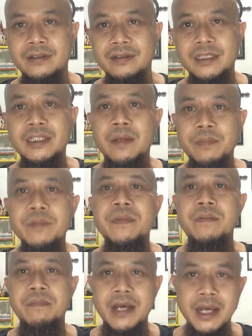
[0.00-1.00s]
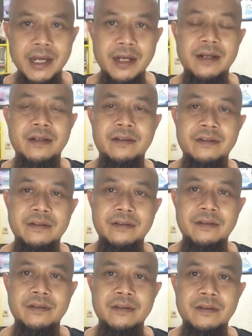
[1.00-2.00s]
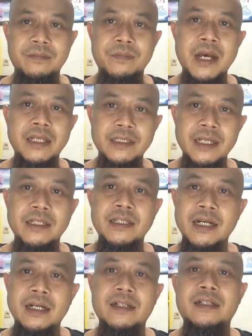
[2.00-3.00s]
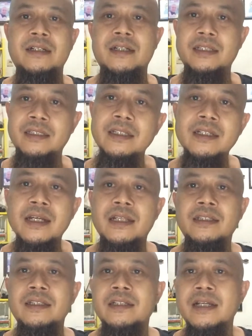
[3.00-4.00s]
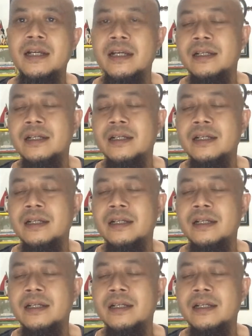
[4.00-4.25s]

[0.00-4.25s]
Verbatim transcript: Tetapi memang banyak yang ketika tidak